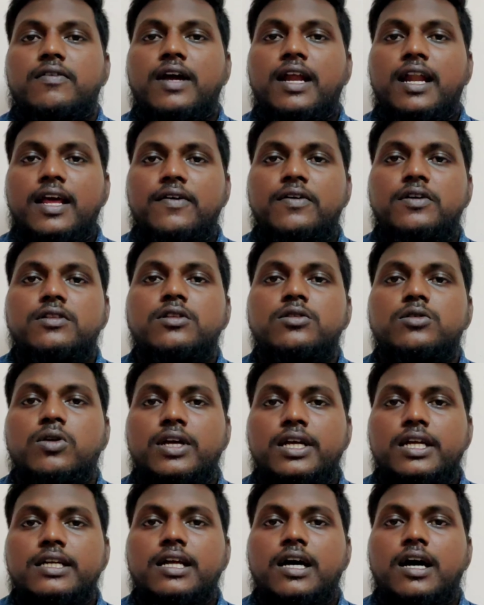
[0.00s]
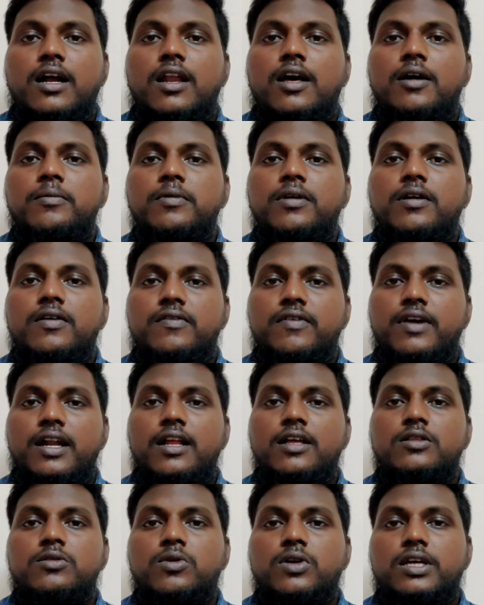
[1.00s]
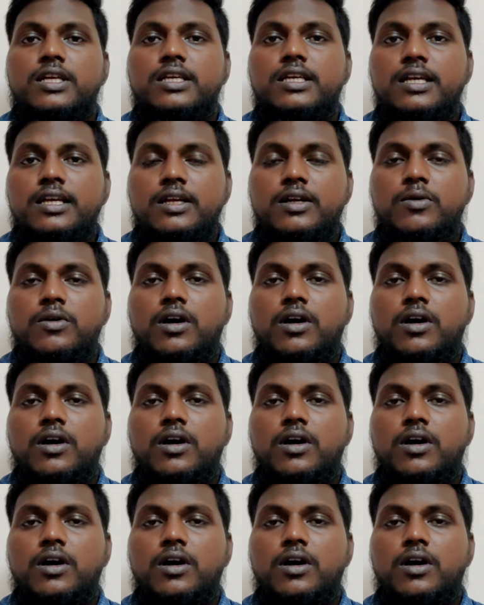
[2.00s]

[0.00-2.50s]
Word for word: வேலையை வந்து தொடங்கிட்டாங்களாம் வேலையை தொடங்கி